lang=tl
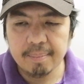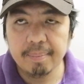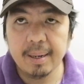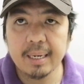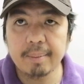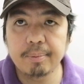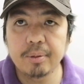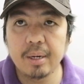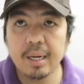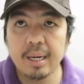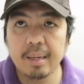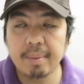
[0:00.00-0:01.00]
para po
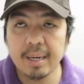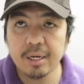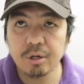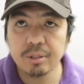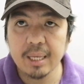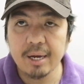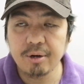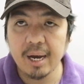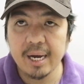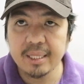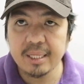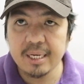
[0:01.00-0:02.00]
uh, magkaroon tayo ng
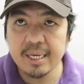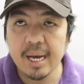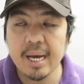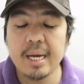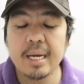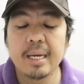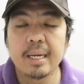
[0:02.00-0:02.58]
idea